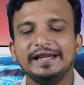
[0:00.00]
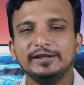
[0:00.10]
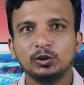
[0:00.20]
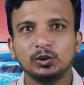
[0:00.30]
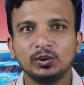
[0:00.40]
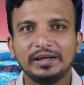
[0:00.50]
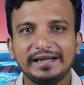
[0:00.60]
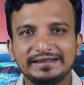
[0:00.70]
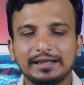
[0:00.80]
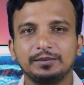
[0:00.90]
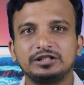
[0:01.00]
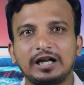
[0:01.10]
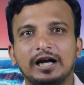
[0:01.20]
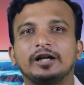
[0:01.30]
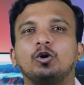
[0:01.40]
এই জন্য এই
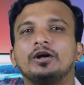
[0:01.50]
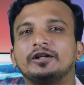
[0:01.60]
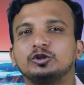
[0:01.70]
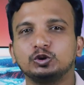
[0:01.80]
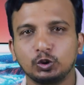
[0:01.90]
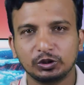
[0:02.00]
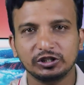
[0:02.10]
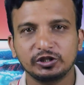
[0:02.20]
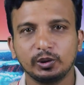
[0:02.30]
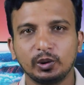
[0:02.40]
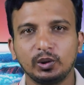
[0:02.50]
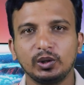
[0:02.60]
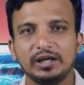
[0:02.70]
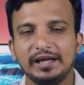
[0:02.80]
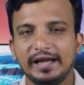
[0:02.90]
সার্ভিসটা আগে অনেক জটিল ছিল
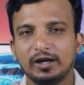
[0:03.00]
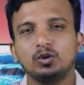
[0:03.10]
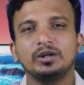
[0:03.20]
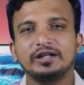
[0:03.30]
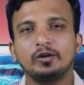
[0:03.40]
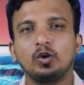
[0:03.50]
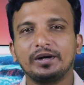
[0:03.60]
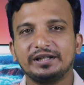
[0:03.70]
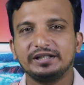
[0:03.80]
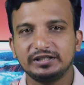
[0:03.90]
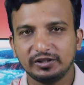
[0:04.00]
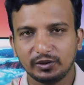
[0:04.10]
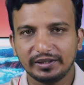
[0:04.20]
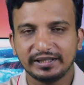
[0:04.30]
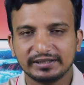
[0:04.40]
এখন এটা অনেক ইজি
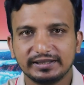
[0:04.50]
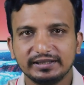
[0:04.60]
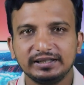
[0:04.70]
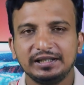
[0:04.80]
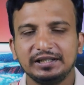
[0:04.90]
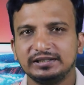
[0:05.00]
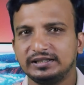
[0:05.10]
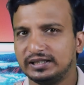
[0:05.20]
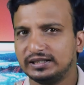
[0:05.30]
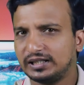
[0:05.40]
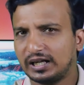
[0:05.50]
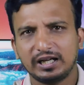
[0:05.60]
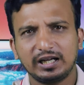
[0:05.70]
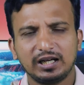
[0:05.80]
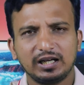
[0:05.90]
হয়ে গেছে যে
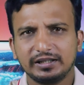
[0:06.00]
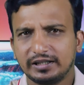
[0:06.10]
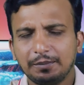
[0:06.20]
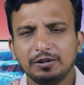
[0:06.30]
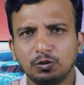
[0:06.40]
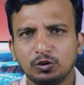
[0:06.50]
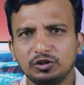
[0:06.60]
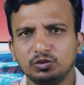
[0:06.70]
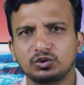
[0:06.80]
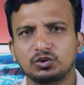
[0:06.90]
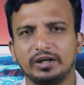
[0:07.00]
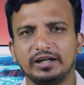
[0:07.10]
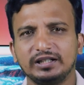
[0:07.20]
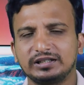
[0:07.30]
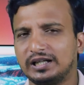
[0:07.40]
যারা গ্রামীণ ফোন ইউজ
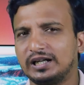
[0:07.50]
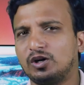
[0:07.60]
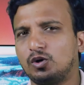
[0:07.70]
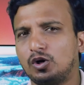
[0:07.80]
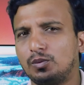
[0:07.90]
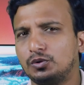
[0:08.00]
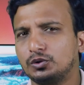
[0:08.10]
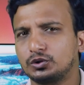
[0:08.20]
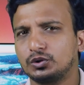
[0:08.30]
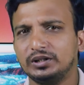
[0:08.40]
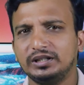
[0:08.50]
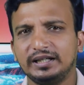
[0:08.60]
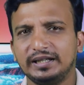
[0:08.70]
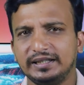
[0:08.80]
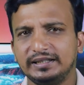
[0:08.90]
করেন তারা অবশ্যই
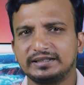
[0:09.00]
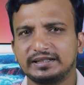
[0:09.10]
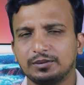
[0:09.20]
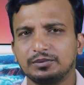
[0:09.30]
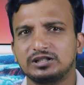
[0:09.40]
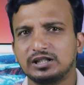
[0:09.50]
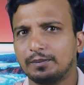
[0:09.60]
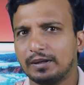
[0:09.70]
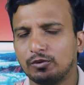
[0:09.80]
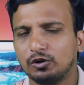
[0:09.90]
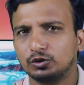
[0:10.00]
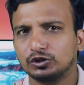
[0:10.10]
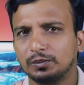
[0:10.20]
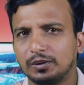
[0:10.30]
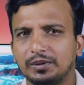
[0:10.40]
এই সার্ভিসটা ব্যবহার
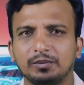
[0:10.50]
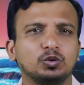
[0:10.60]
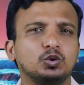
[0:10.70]
করতে পারবেন এবং